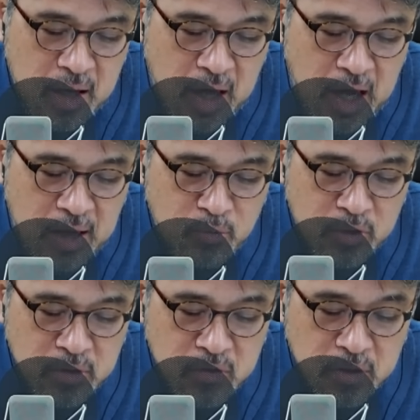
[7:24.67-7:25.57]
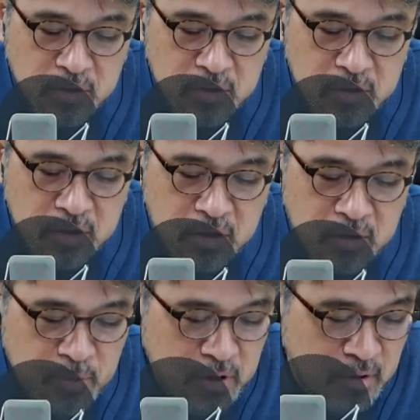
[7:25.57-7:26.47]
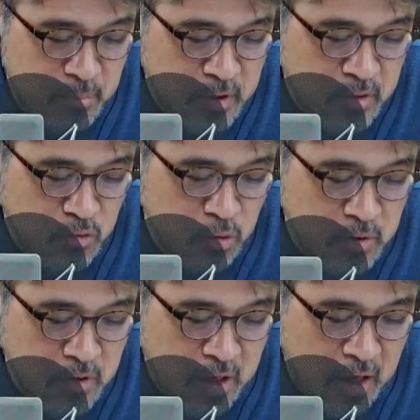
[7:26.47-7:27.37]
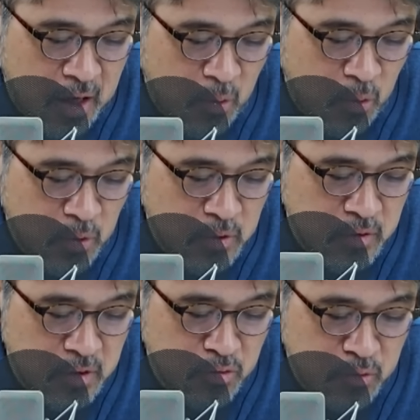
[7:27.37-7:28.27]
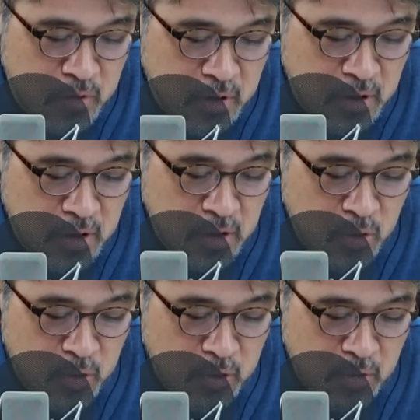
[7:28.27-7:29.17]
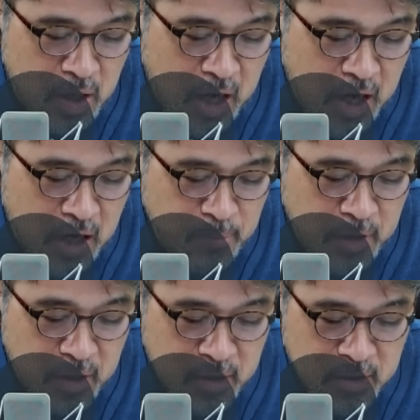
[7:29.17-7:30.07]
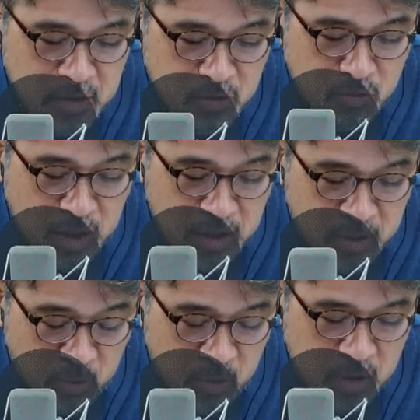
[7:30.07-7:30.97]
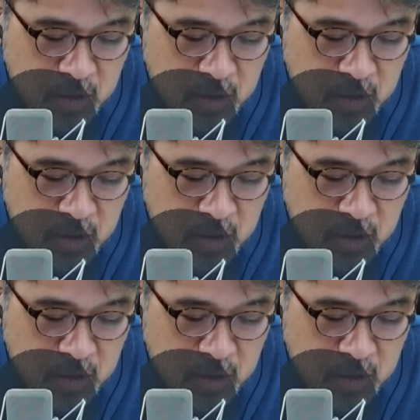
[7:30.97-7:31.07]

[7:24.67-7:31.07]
아무런 정치 경험이 없는 초짜가 오로지 윤석열 대통령과 가깝다라는 이유 하나로